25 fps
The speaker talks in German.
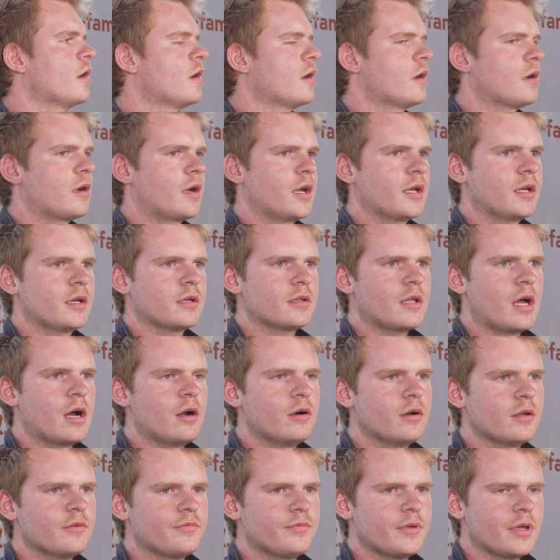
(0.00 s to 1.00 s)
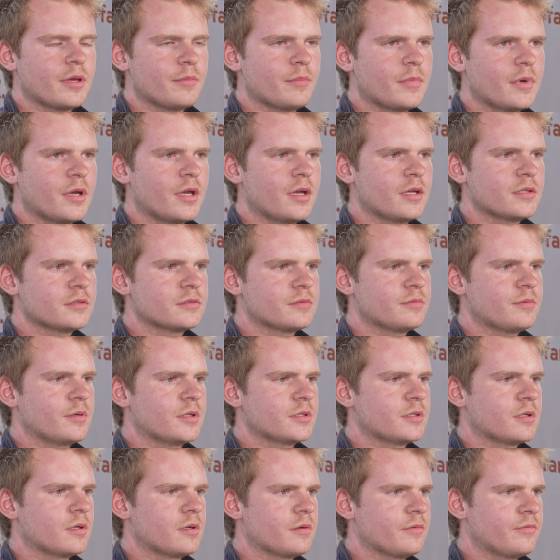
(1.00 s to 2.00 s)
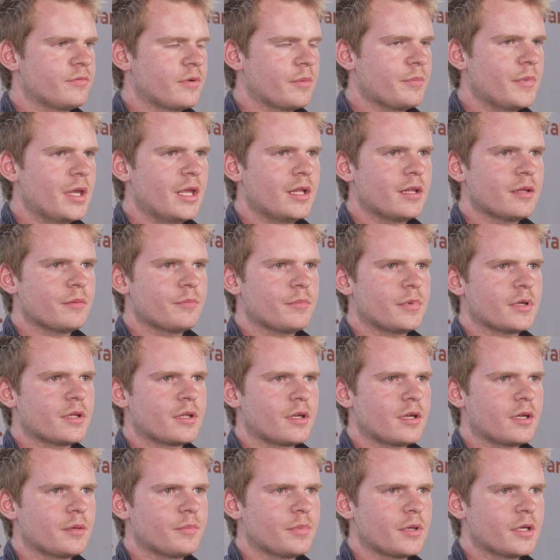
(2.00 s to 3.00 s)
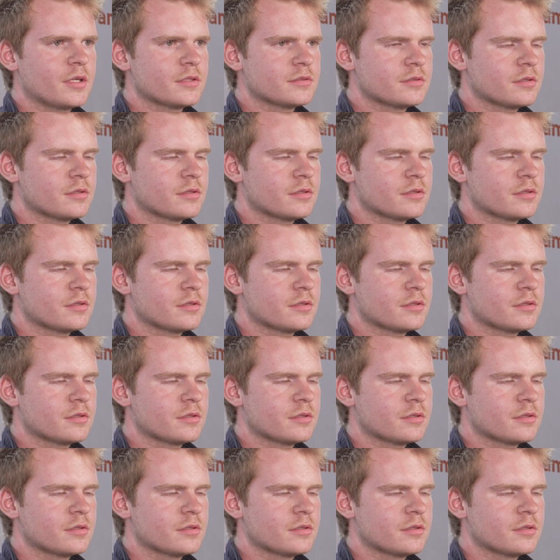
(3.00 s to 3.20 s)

regionale Firma ist, weil es ein Familienbetrieb ist.